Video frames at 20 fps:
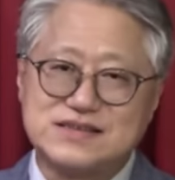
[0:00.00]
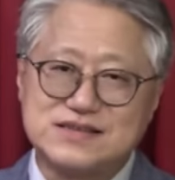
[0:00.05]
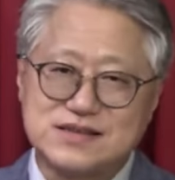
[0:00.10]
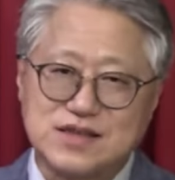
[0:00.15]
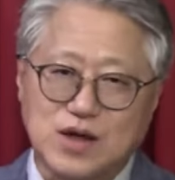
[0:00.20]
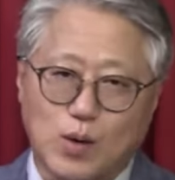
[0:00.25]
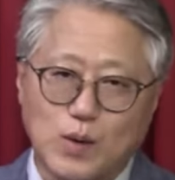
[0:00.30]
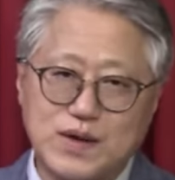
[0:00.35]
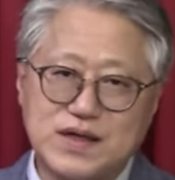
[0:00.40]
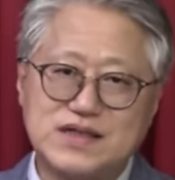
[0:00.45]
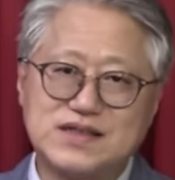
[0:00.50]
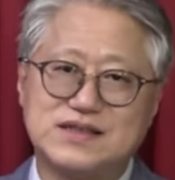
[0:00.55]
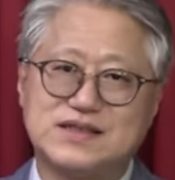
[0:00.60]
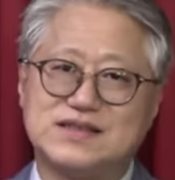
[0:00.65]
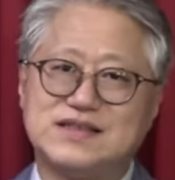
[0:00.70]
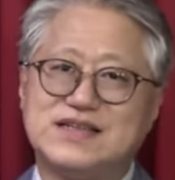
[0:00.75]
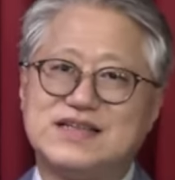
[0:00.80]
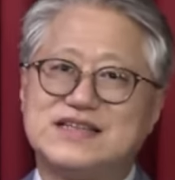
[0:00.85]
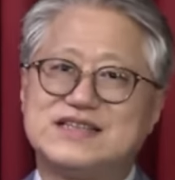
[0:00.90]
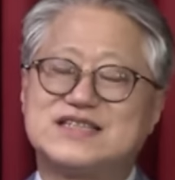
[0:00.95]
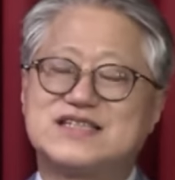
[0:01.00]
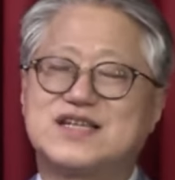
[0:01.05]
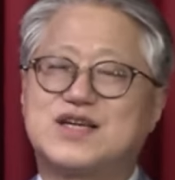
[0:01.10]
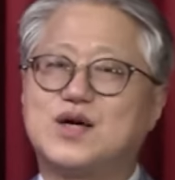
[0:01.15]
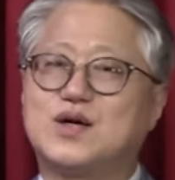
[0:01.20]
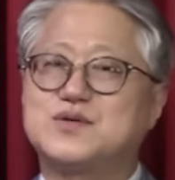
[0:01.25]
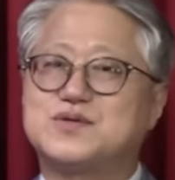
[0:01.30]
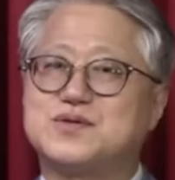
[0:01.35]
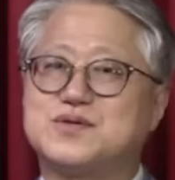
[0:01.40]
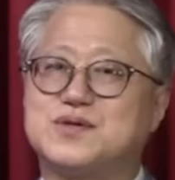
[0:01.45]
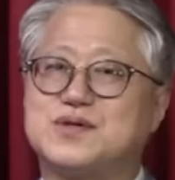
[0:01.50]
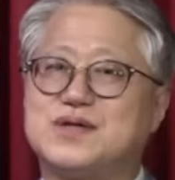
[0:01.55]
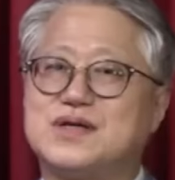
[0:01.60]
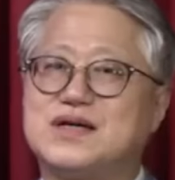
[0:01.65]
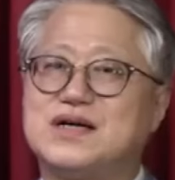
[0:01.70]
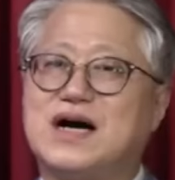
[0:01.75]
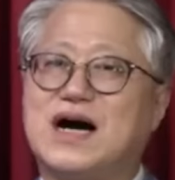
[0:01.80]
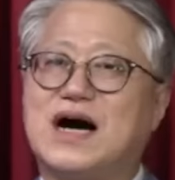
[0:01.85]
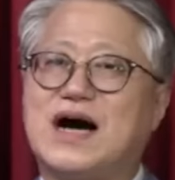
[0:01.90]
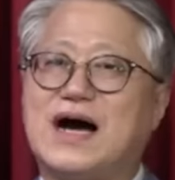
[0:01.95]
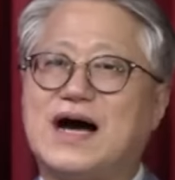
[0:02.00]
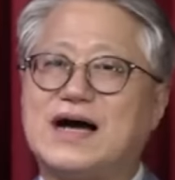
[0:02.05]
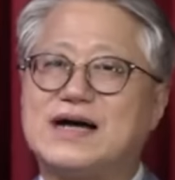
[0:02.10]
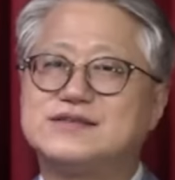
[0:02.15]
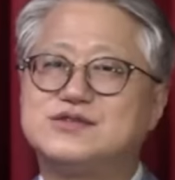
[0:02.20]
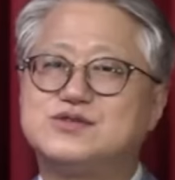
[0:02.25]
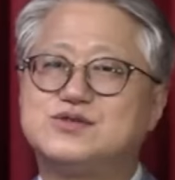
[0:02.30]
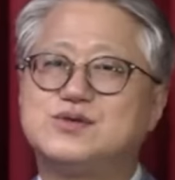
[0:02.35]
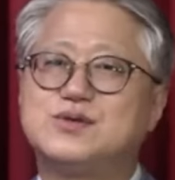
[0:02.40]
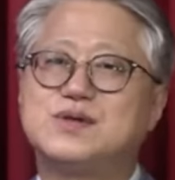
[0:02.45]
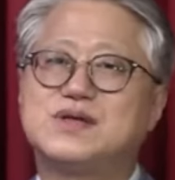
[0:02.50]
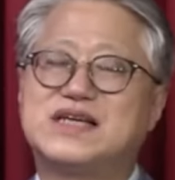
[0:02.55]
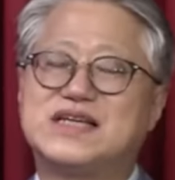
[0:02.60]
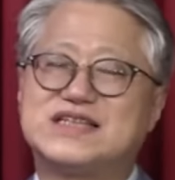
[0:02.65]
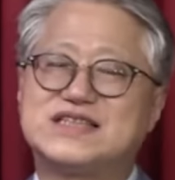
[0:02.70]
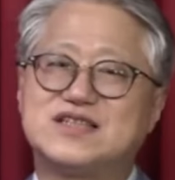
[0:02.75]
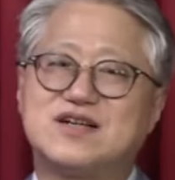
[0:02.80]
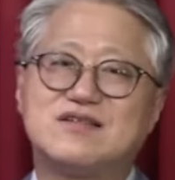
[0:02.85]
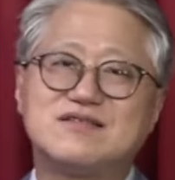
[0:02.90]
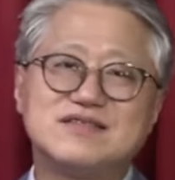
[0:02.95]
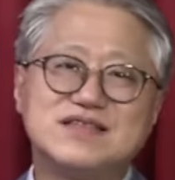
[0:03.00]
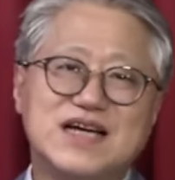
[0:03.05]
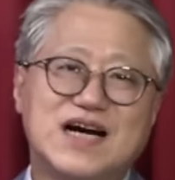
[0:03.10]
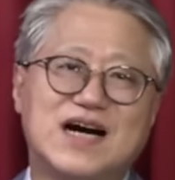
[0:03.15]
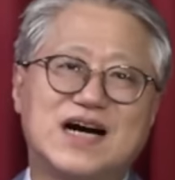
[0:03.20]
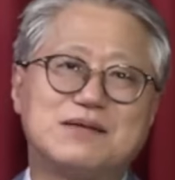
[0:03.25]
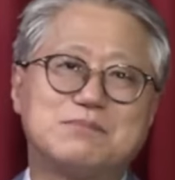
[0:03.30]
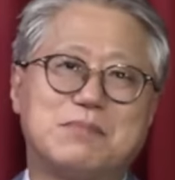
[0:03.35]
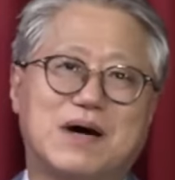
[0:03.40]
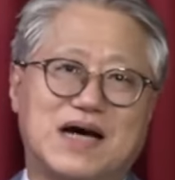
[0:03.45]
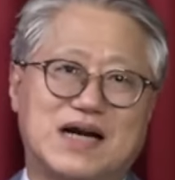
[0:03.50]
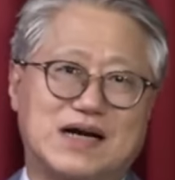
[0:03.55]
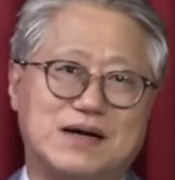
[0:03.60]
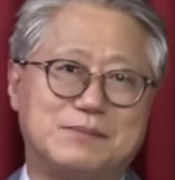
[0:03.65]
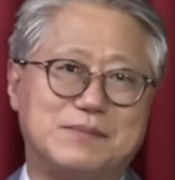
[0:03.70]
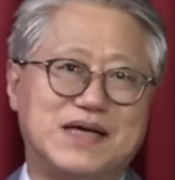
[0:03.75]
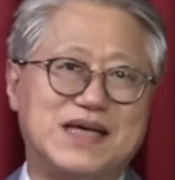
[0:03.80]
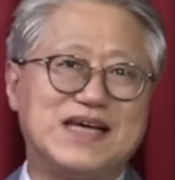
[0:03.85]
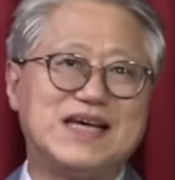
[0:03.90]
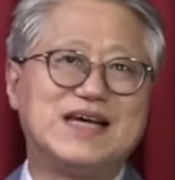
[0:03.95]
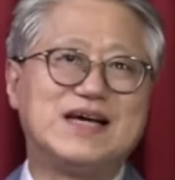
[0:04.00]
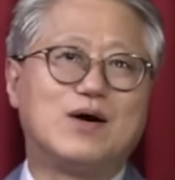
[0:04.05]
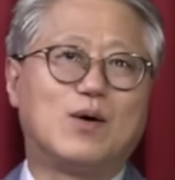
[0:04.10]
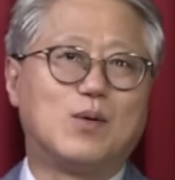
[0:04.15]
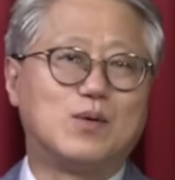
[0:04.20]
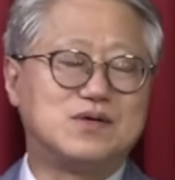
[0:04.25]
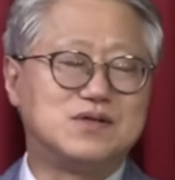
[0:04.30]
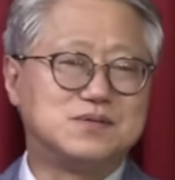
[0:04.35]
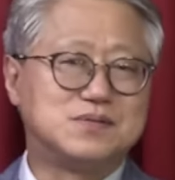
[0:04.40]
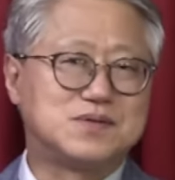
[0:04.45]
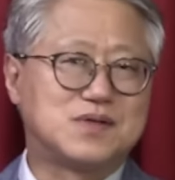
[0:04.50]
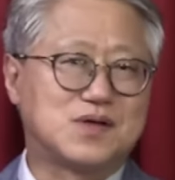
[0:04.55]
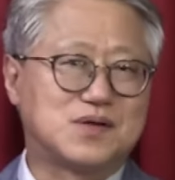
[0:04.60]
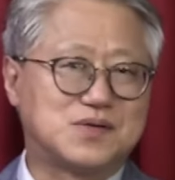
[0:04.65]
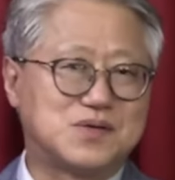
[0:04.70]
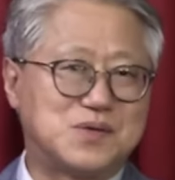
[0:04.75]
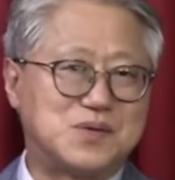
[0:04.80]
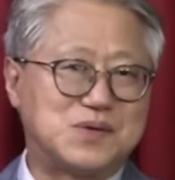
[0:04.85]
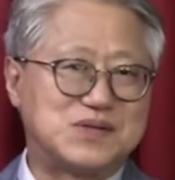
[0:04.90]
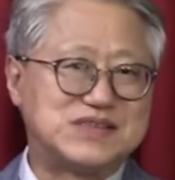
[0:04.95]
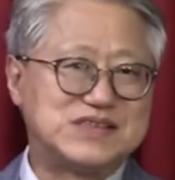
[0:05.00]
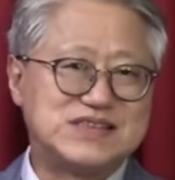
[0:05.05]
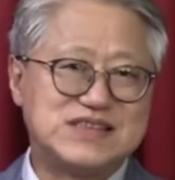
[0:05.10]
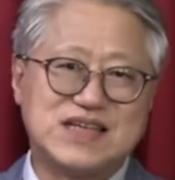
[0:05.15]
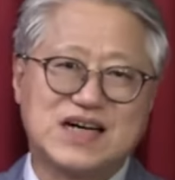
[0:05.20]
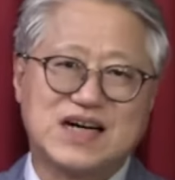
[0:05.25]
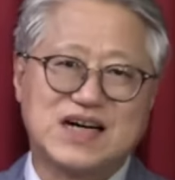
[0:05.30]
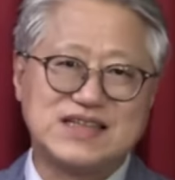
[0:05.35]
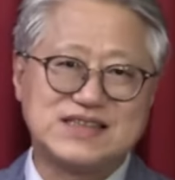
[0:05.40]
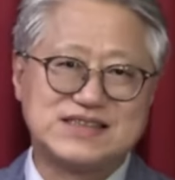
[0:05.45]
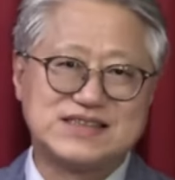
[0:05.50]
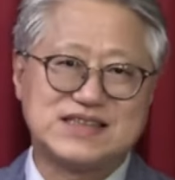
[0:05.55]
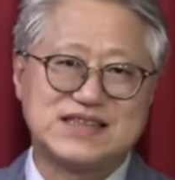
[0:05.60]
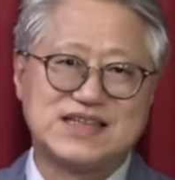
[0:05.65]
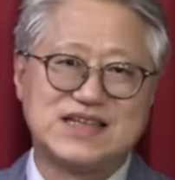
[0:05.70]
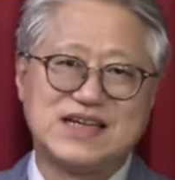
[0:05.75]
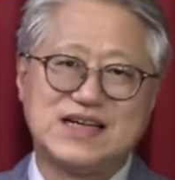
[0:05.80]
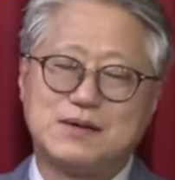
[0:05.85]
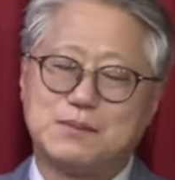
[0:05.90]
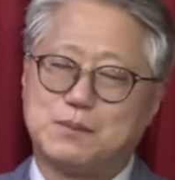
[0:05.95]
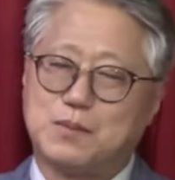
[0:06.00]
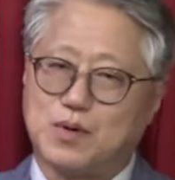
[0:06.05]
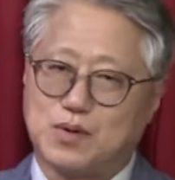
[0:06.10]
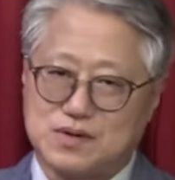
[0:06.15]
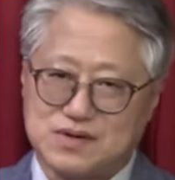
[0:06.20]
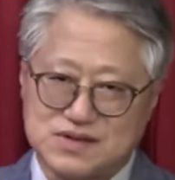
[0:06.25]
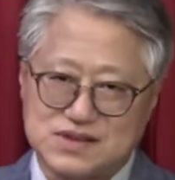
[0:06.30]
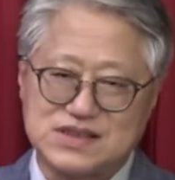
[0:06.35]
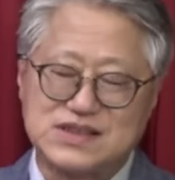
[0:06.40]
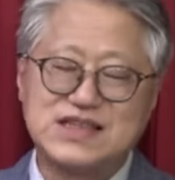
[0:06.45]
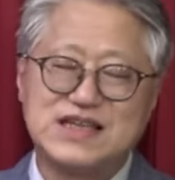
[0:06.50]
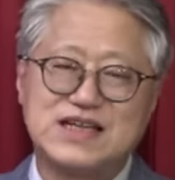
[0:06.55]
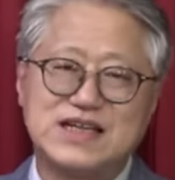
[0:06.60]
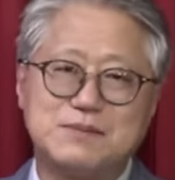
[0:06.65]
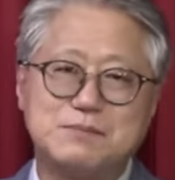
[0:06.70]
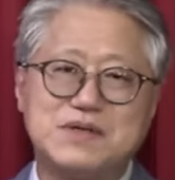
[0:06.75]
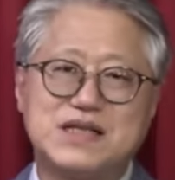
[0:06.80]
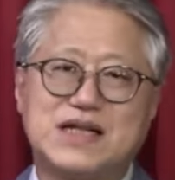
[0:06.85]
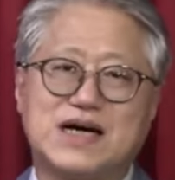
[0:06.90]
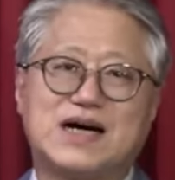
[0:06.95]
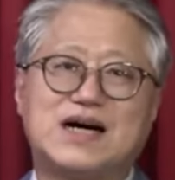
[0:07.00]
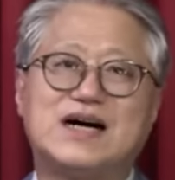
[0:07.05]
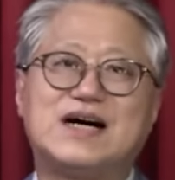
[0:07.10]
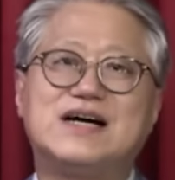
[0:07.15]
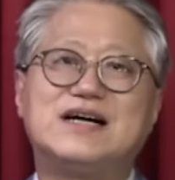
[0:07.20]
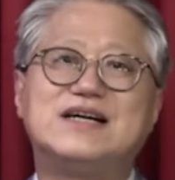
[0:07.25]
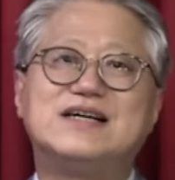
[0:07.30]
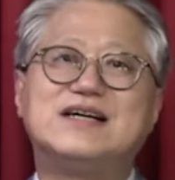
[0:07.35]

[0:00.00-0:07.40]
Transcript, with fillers: 더위를 식혀줄 한 줄기 청량한 바람이 오늘부터 또 시작할지 모르는 일입니다.